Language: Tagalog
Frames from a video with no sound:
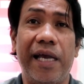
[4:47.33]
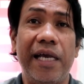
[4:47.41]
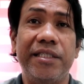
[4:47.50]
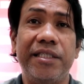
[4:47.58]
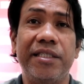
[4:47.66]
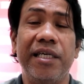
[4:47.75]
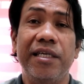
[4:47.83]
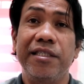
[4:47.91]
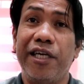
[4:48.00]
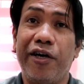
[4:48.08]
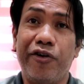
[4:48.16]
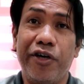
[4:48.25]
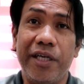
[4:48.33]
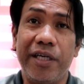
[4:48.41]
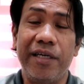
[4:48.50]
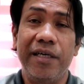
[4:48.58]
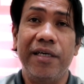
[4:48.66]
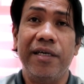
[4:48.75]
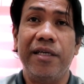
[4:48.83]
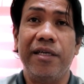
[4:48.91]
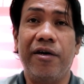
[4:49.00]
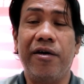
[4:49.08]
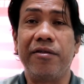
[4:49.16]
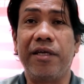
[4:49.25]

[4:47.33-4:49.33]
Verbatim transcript: case sa court, no?